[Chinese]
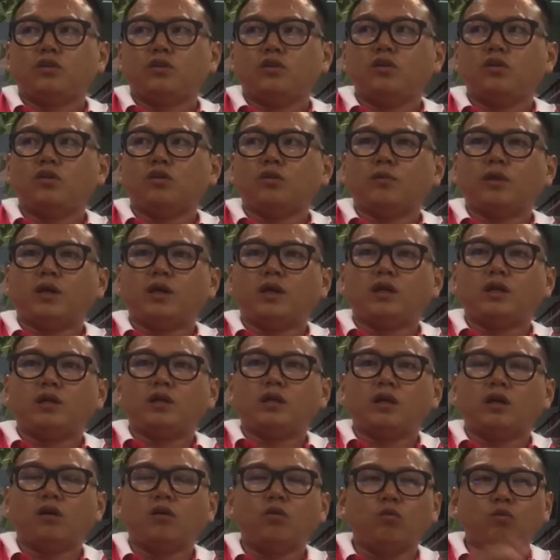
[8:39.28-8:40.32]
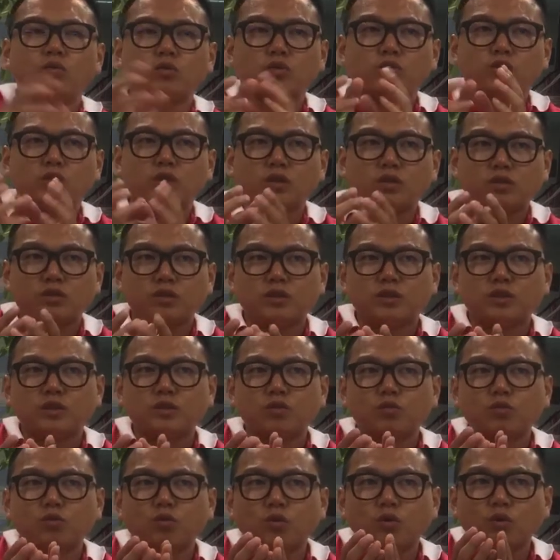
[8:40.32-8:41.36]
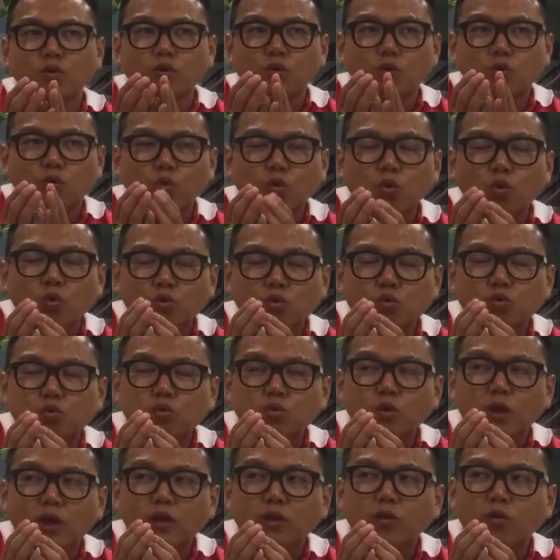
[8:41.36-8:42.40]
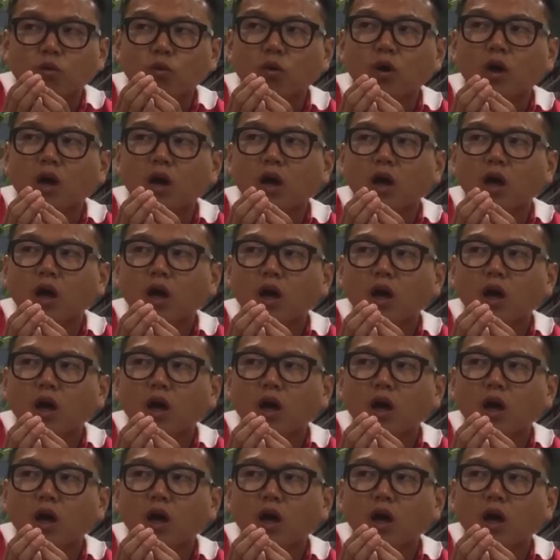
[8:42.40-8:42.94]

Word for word: 你懂吗？然后我手上资金如果有多出来的话。